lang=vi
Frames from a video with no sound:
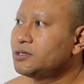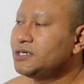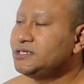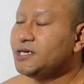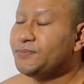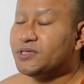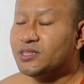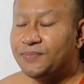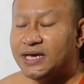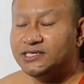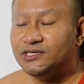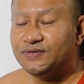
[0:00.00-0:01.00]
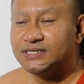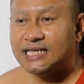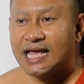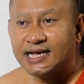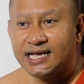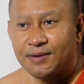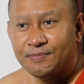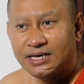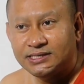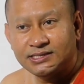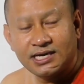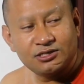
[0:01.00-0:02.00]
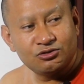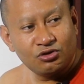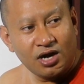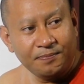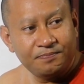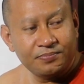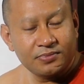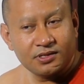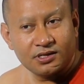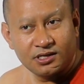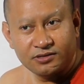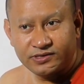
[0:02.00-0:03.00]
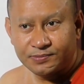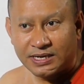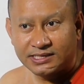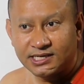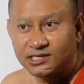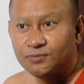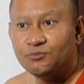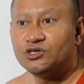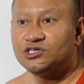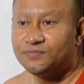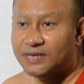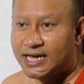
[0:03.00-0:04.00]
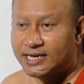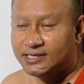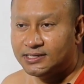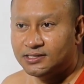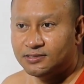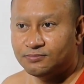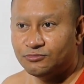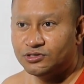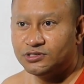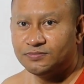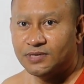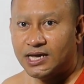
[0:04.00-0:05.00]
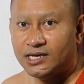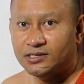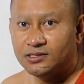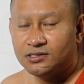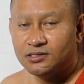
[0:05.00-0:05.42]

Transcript: kinh dây bị sẹo chi vật tá cả bàn chạy drop nó vì bàn chạy chỉ buồn chấm này buồn chấm này